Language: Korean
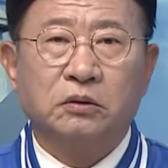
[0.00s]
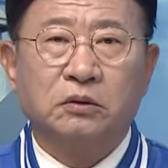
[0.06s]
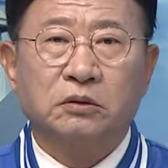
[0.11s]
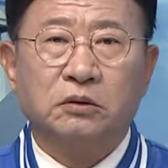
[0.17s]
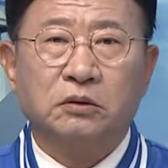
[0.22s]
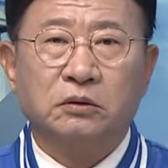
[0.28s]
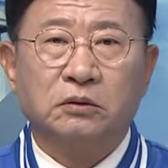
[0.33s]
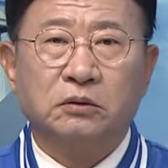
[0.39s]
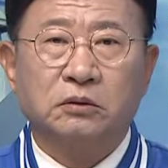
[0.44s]

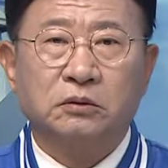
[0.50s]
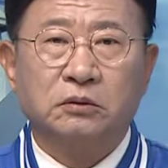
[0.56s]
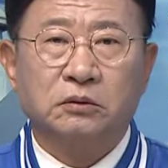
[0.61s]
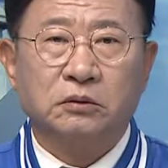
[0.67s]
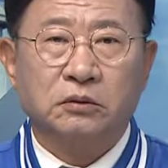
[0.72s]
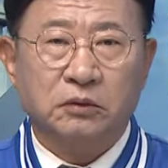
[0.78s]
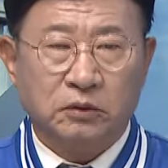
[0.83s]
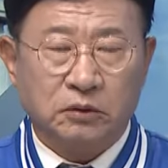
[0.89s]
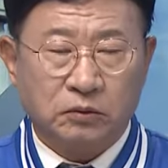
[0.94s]

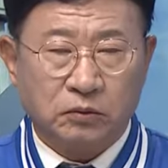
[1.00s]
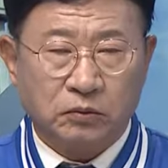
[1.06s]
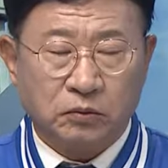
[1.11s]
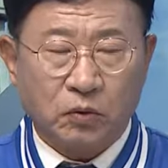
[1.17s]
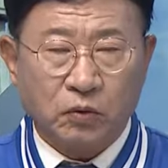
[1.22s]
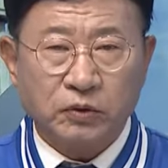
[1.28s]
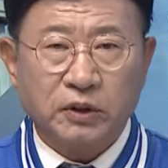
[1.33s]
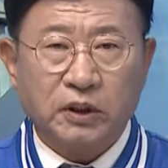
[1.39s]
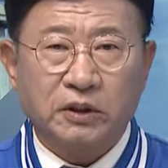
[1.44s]
그
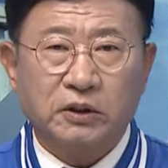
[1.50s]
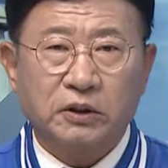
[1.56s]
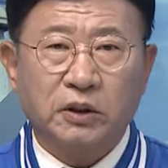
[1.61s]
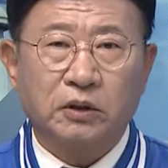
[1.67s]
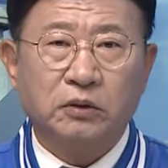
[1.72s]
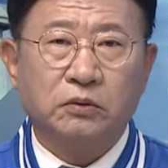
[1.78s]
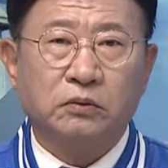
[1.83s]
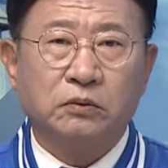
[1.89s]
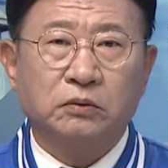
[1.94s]
공약
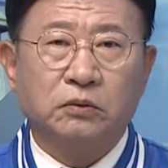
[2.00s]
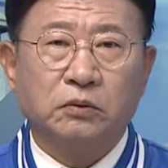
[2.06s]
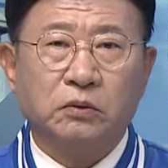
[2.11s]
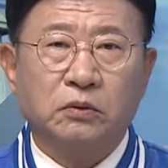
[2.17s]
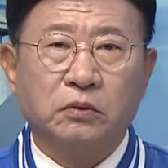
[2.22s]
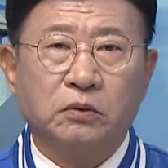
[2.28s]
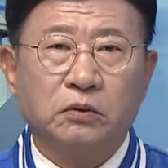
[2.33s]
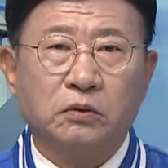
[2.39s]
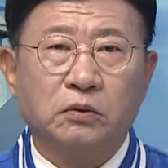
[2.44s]

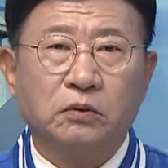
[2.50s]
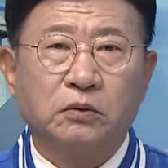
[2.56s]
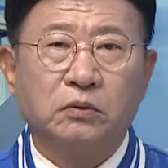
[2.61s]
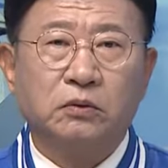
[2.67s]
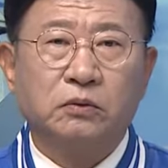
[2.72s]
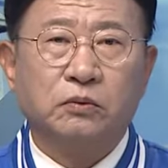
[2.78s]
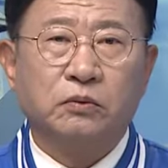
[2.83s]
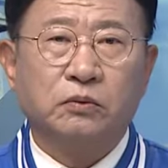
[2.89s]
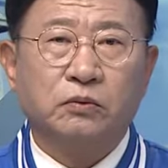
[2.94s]
이행률도
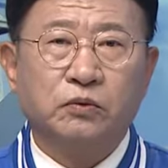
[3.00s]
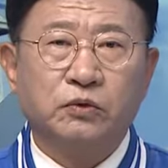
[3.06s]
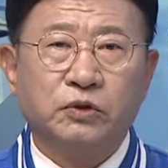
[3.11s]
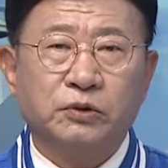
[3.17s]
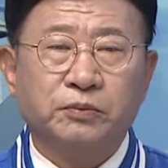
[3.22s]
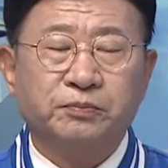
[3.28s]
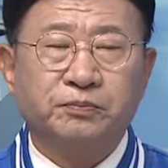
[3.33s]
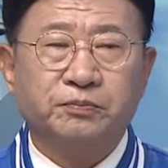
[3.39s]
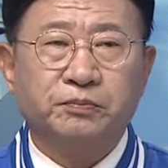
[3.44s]

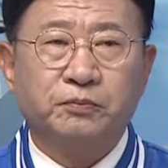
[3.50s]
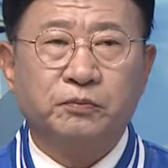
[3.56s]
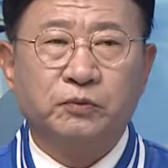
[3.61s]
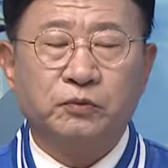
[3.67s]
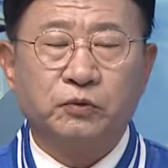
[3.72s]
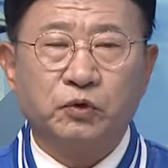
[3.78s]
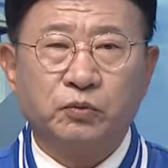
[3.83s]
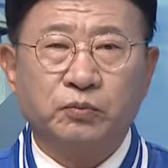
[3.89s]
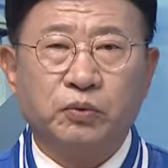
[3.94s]

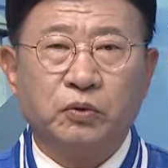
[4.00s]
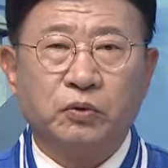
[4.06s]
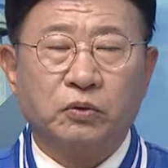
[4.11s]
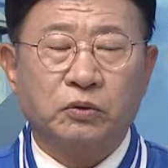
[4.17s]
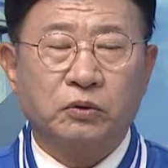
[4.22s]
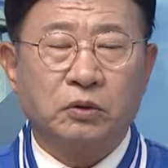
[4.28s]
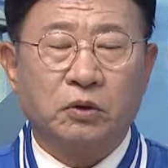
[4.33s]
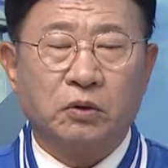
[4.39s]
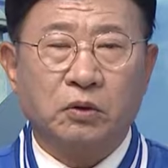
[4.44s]

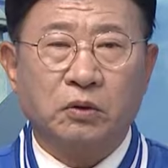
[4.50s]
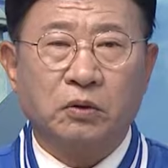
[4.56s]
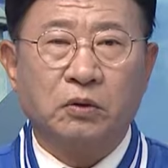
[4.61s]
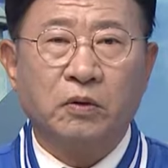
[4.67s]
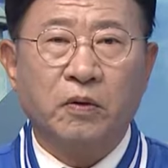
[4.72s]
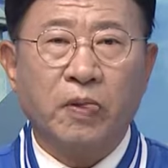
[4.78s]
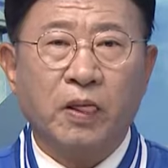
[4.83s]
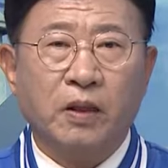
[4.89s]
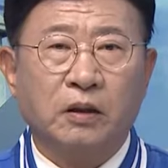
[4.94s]

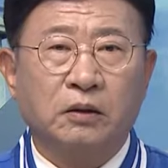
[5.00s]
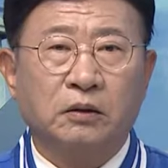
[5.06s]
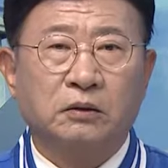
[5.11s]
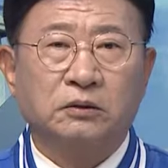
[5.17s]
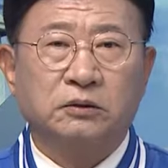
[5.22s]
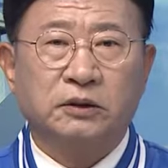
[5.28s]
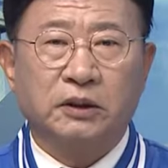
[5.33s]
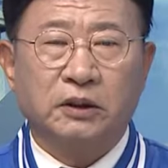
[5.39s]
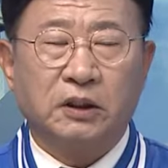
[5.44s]
96%로
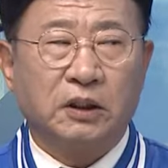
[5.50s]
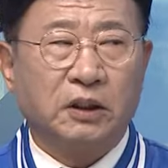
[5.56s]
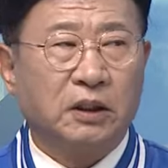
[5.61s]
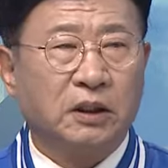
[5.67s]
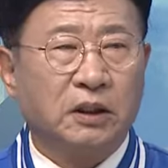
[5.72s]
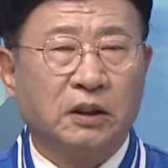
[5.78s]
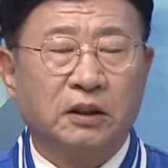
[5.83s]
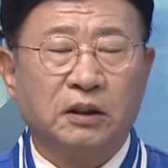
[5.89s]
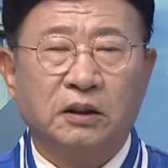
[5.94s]

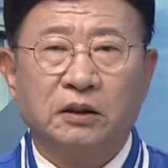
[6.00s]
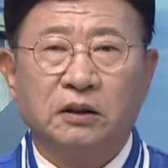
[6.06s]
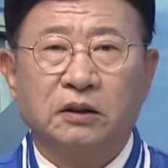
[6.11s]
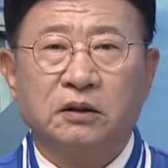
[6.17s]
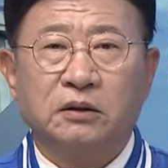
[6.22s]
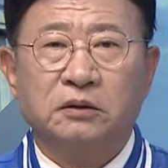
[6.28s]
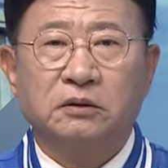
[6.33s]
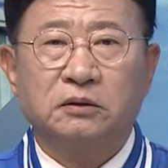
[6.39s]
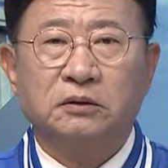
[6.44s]
제가
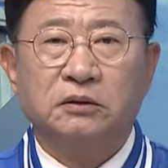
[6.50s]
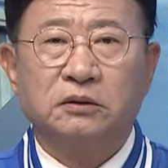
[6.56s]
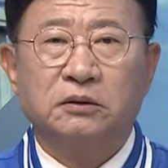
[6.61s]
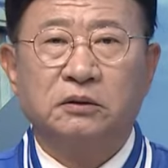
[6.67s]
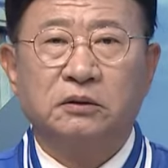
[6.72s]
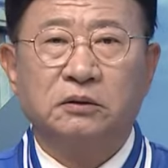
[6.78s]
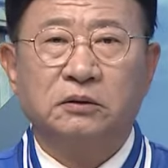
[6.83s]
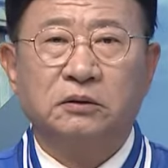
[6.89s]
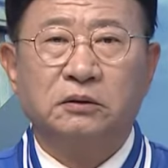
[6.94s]

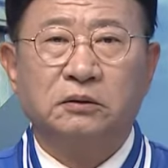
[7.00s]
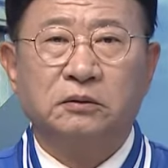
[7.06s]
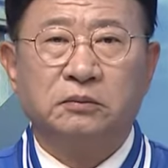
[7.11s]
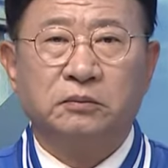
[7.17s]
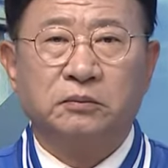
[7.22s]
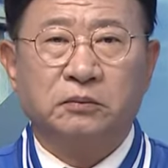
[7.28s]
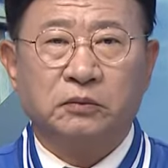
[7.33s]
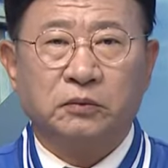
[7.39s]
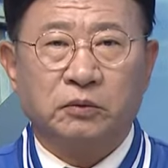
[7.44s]
이
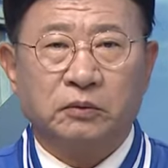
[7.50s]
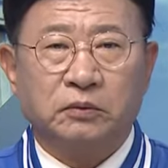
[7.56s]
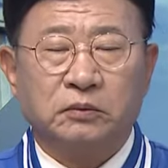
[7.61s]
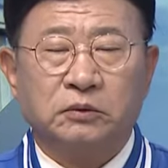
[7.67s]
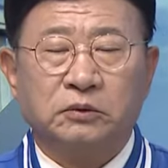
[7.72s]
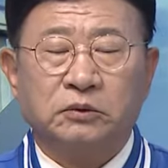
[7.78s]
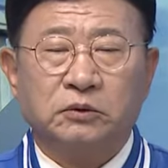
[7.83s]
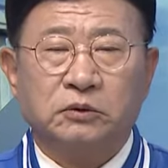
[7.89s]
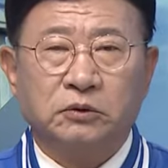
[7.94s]

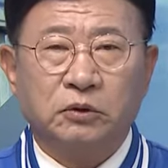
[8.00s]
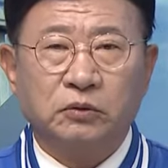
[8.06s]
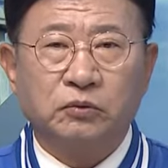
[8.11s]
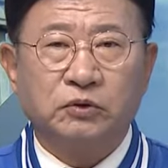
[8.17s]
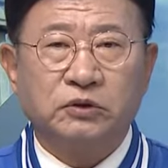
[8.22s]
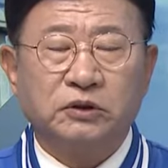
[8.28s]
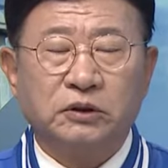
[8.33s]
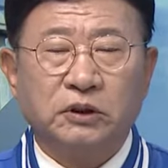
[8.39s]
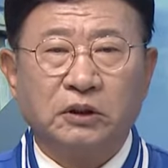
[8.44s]

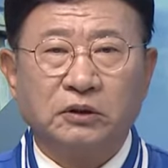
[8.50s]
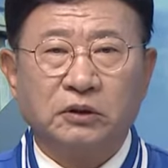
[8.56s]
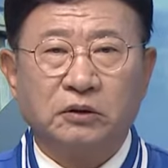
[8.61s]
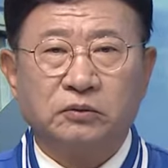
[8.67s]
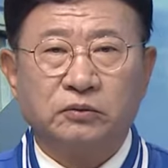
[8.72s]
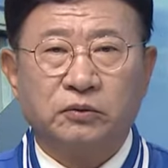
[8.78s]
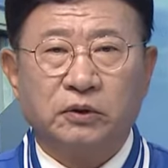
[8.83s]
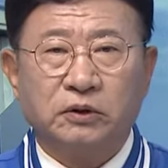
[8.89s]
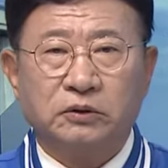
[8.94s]
전국
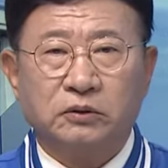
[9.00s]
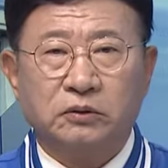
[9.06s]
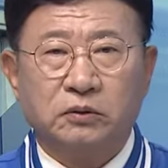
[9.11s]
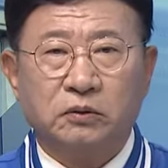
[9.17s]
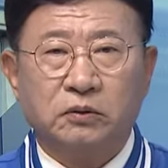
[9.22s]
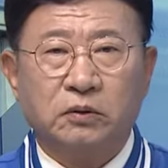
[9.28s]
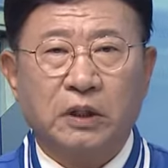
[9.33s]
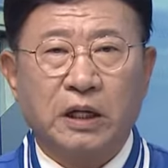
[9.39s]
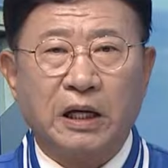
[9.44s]
지자체
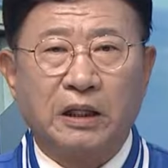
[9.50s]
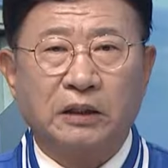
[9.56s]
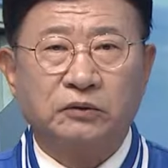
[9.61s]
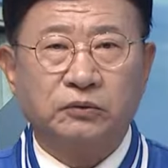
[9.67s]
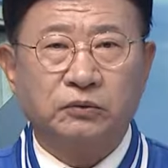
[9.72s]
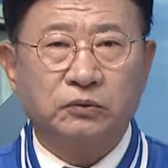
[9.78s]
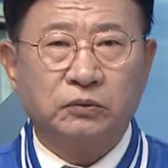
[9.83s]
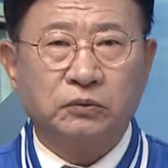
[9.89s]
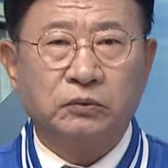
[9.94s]
중에서도
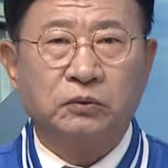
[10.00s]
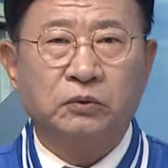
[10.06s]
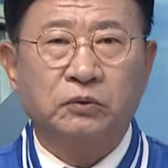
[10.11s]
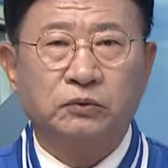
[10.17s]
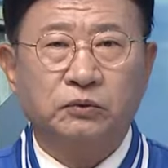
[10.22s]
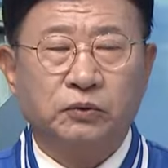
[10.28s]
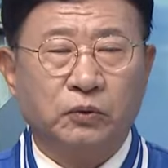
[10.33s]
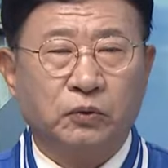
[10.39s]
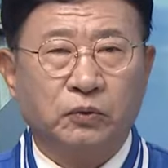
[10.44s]
아주
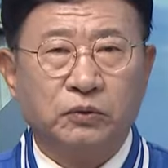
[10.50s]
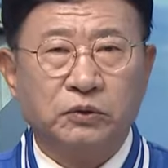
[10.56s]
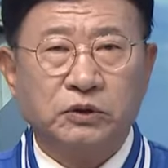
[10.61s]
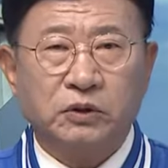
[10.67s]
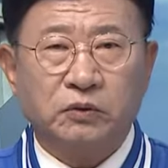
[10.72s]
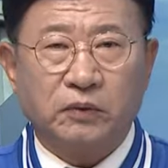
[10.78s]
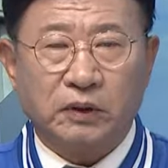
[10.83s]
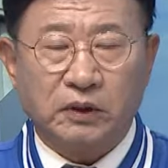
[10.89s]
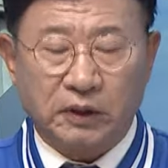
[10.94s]
좋은
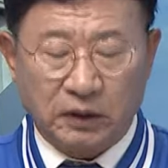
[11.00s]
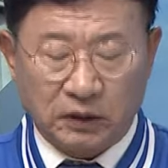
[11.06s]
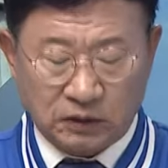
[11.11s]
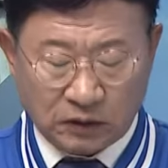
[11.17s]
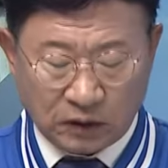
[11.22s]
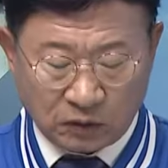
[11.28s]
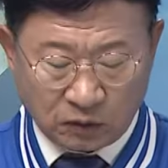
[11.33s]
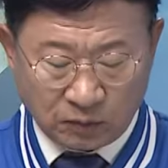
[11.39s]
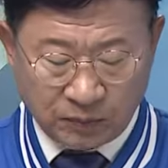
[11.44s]
성과를
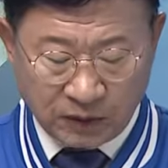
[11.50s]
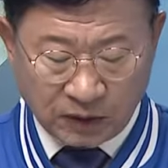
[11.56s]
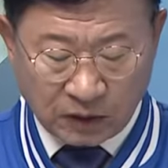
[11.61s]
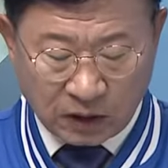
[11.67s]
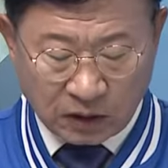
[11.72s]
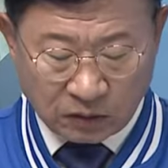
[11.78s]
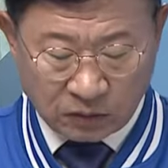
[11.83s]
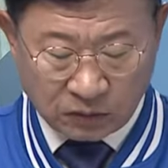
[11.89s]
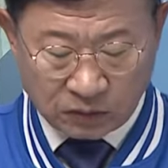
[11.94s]
냈다고
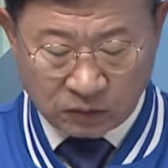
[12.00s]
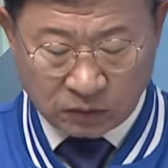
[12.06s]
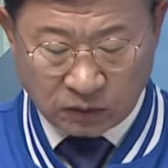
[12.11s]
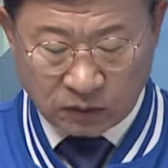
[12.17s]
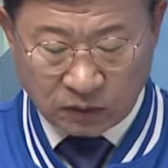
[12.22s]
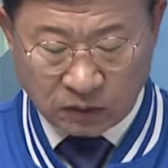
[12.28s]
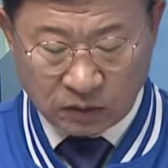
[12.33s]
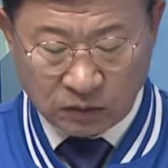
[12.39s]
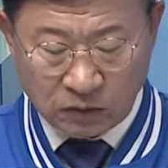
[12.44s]
평가하고
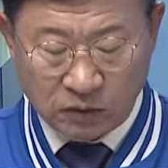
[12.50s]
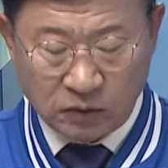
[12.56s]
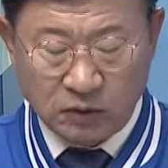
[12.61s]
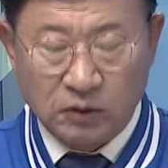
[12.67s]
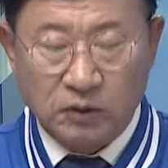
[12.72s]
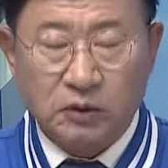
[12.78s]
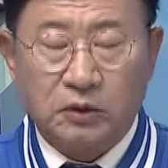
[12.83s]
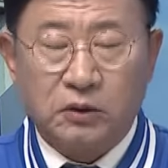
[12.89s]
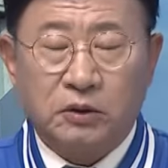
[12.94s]
있고요.
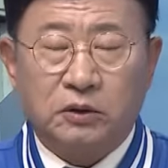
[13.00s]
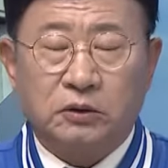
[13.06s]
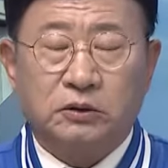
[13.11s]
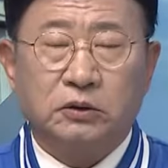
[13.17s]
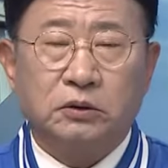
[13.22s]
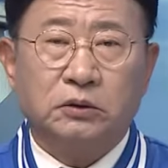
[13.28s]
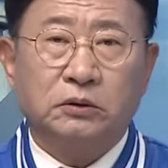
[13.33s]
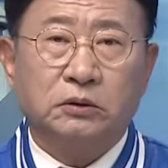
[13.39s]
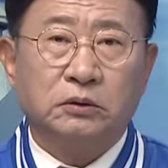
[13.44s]
음.
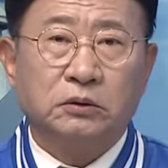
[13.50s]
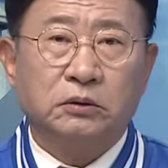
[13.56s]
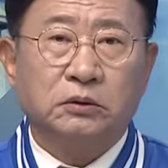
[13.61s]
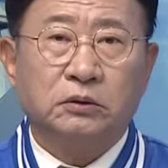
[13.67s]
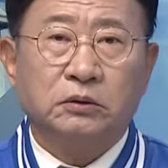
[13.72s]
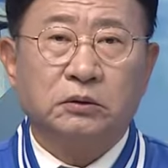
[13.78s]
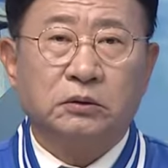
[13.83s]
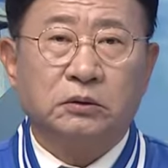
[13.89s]
저는